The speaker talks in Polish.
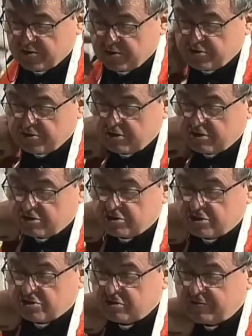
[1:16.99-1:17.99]
że
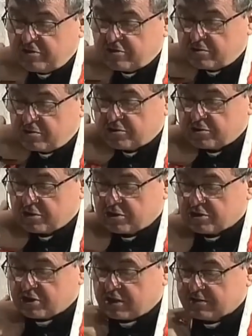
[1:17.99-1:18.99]

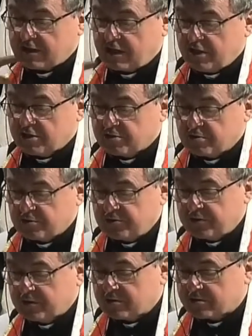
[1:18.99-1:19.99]
rzeczywistość zależy
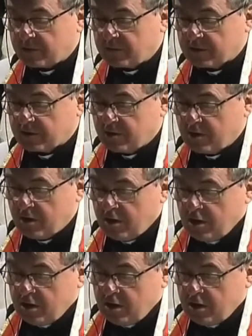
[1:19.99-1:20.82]
od niego samego